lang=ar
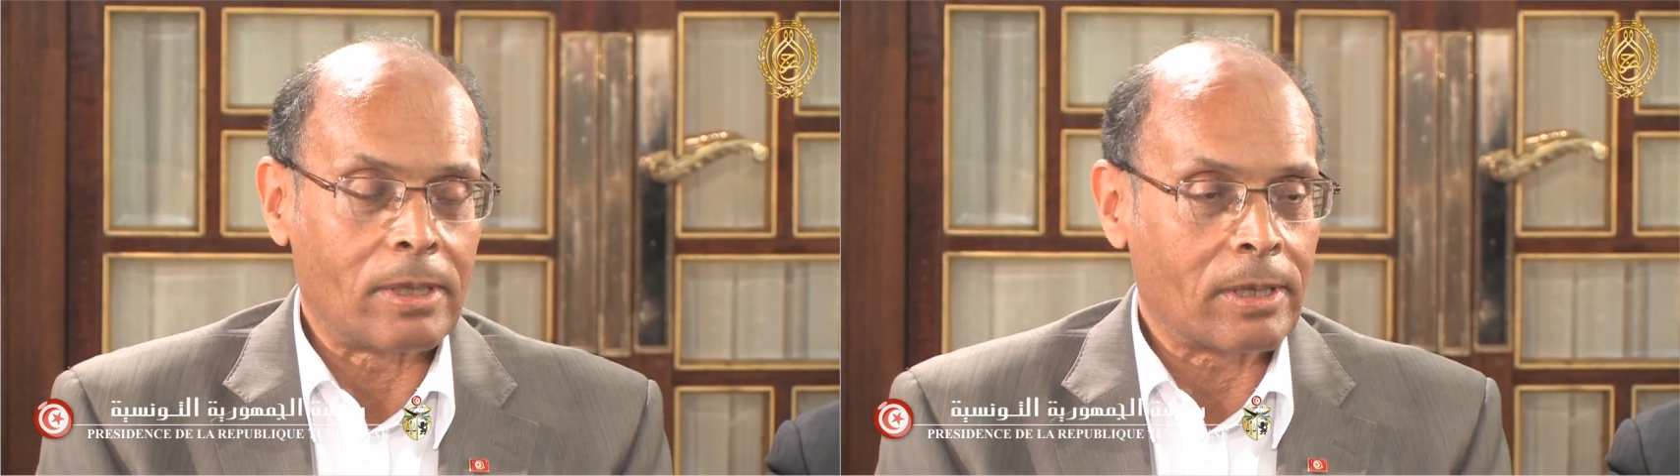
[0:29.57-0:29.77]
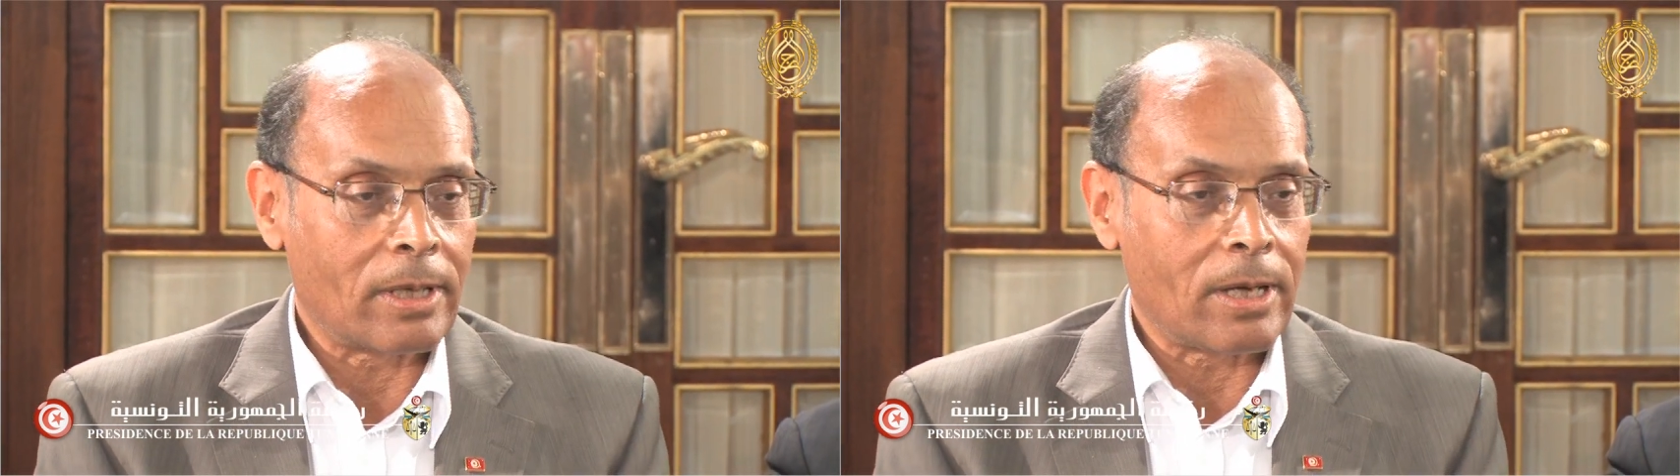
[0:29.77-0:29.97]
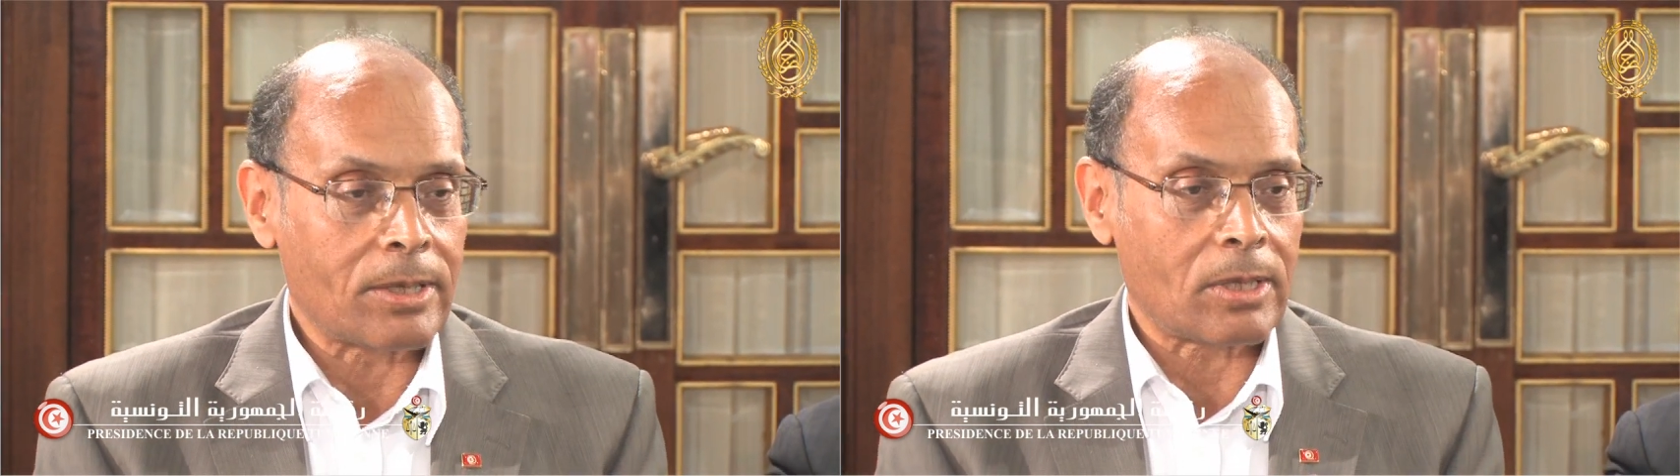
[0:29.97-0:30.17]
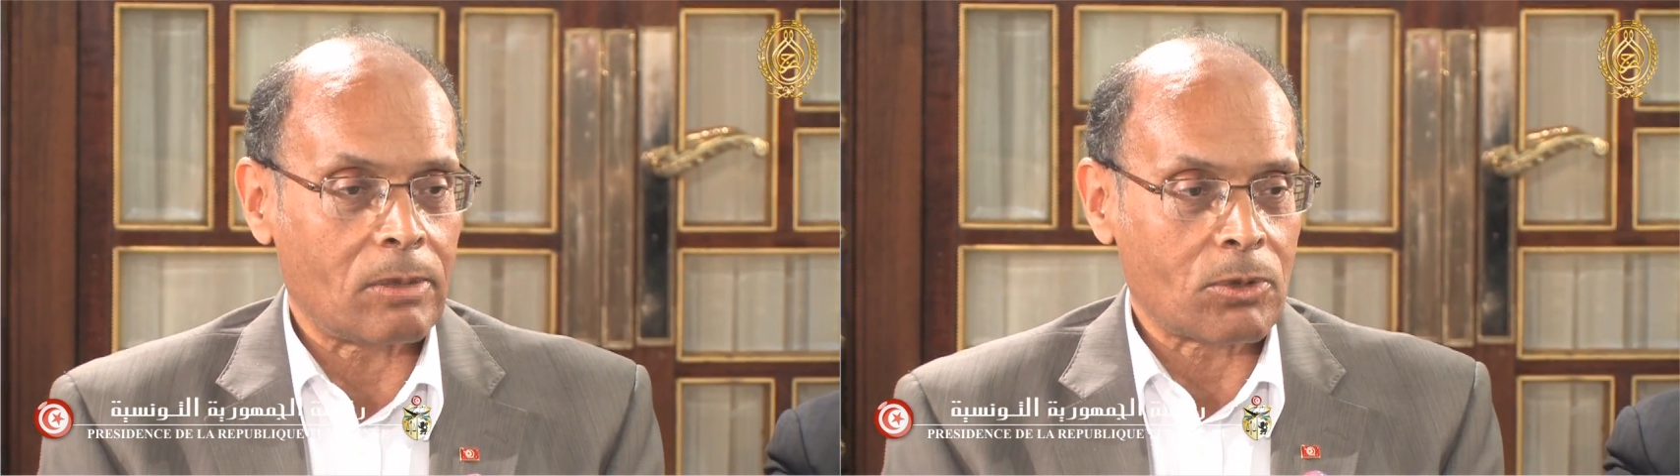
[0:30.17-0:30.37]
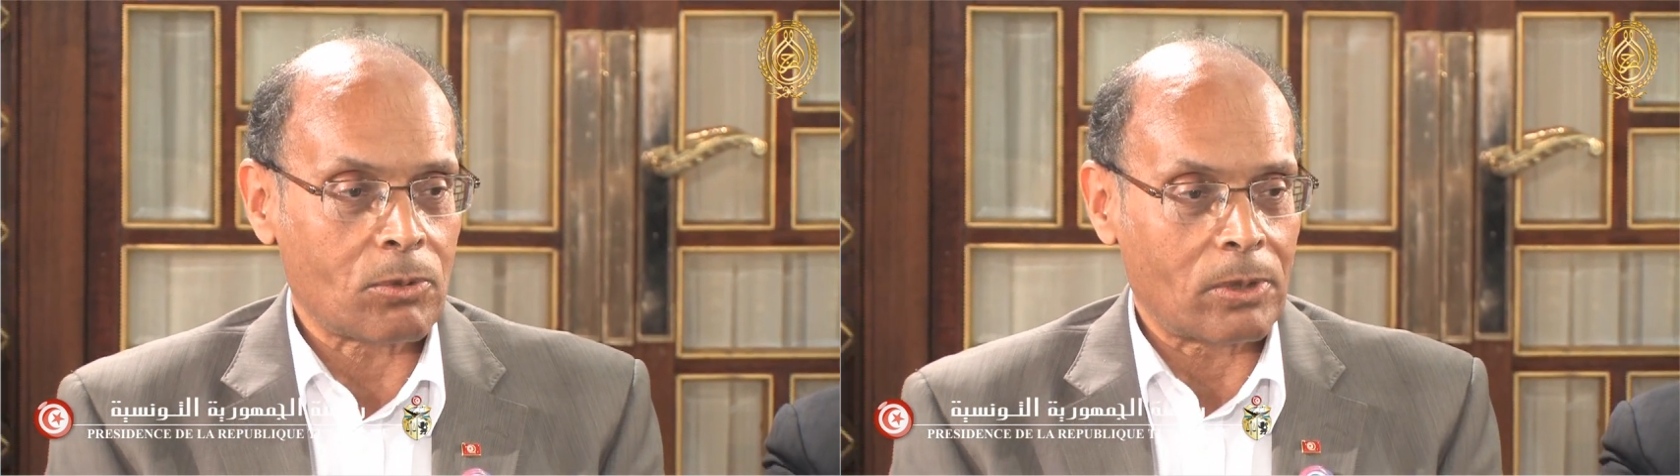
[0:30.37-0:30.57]
الرئاسة
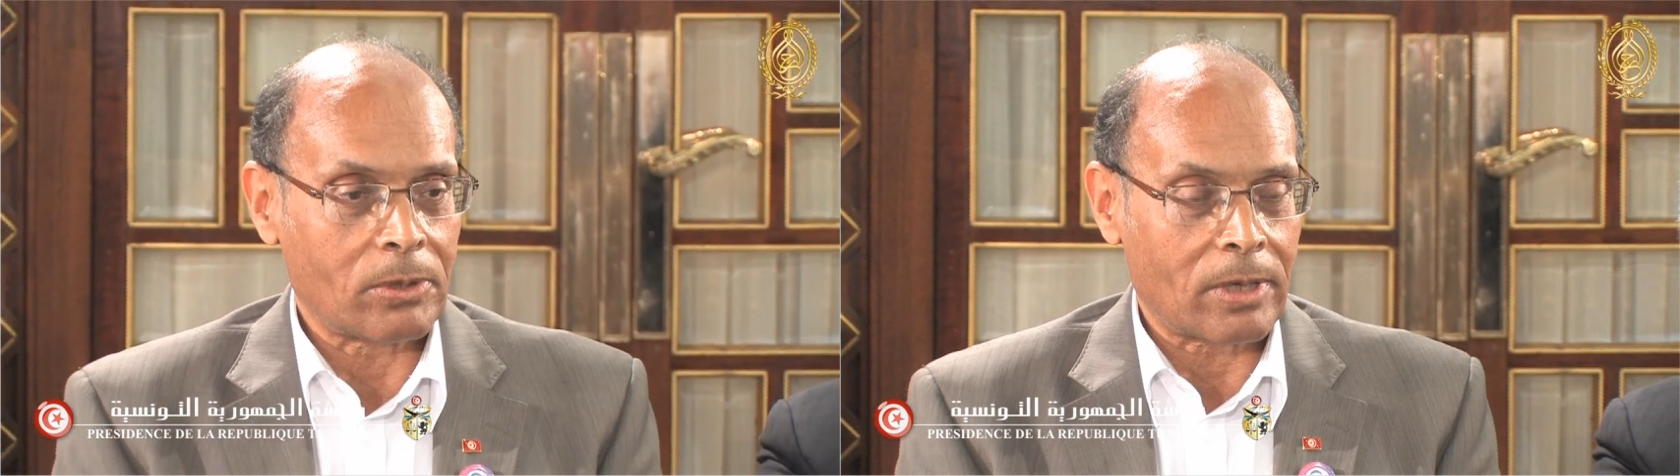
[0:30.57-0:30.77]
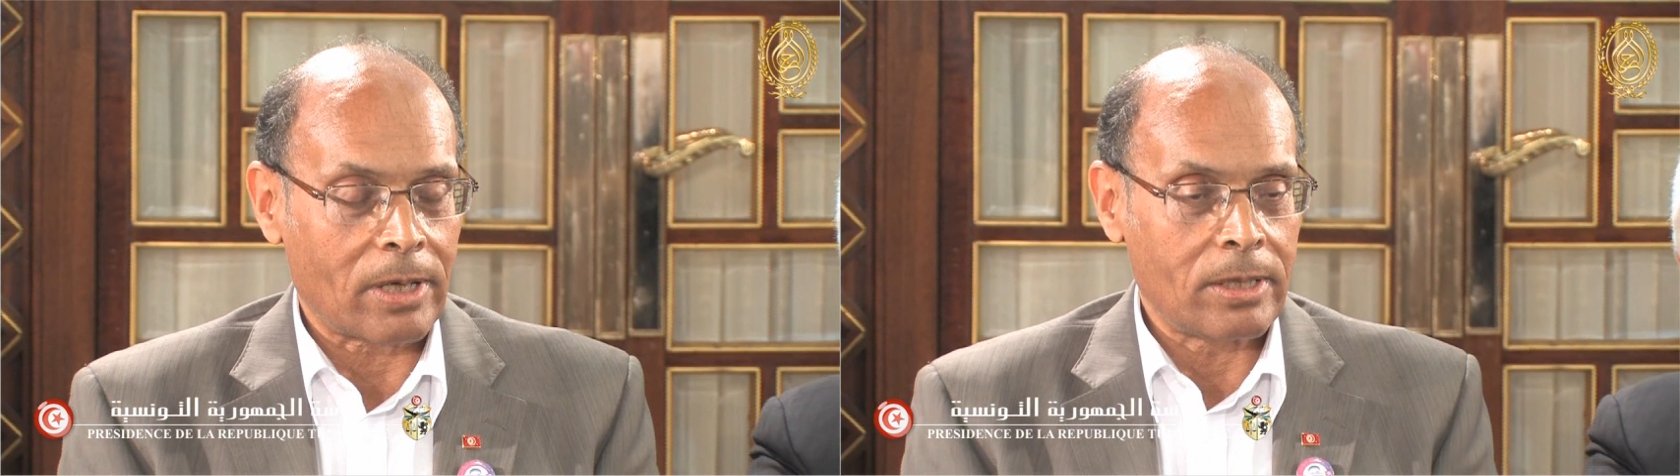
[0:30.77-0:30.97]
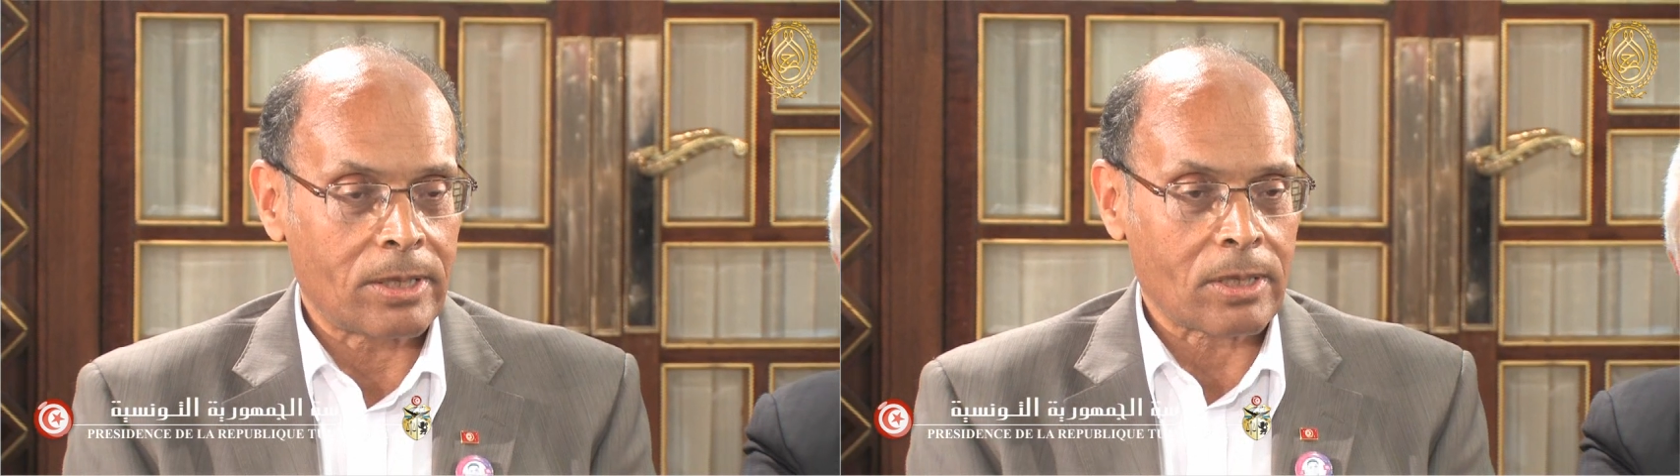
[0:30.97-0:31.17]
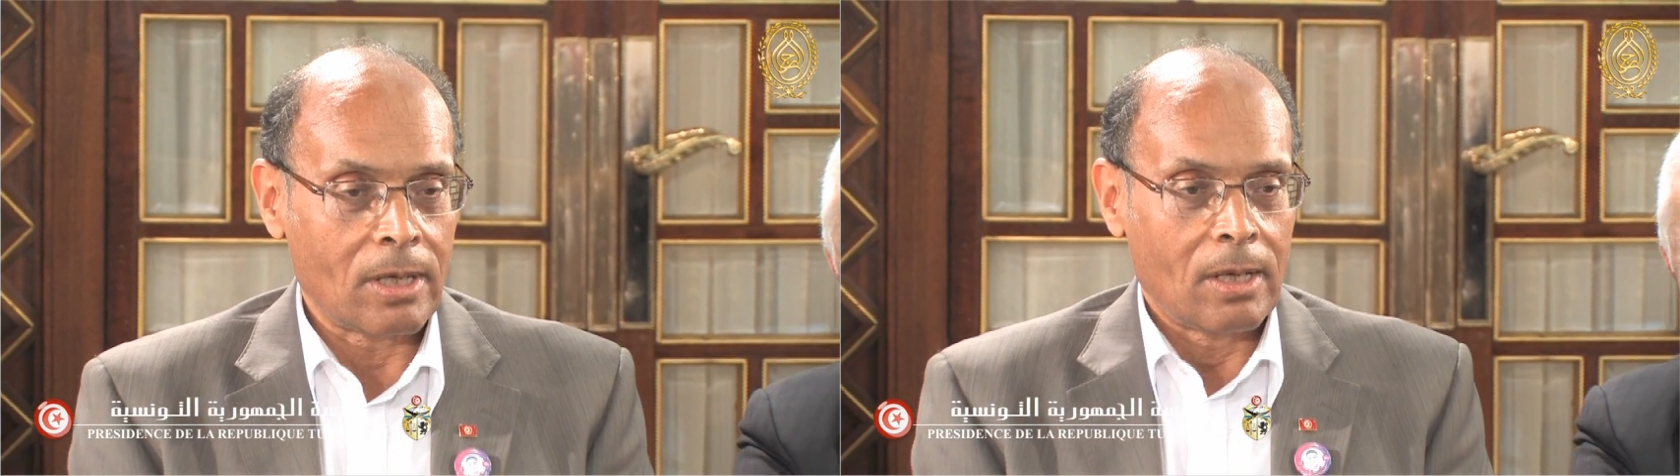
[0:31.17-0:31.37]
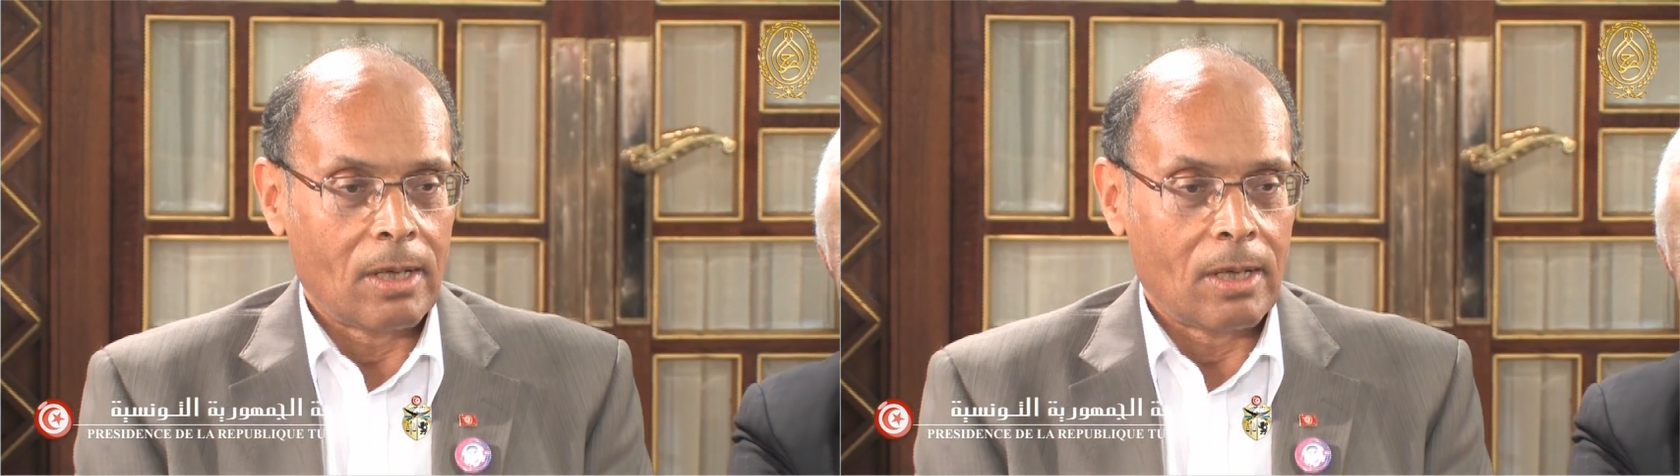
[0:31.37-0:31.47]
وصورة الرئيس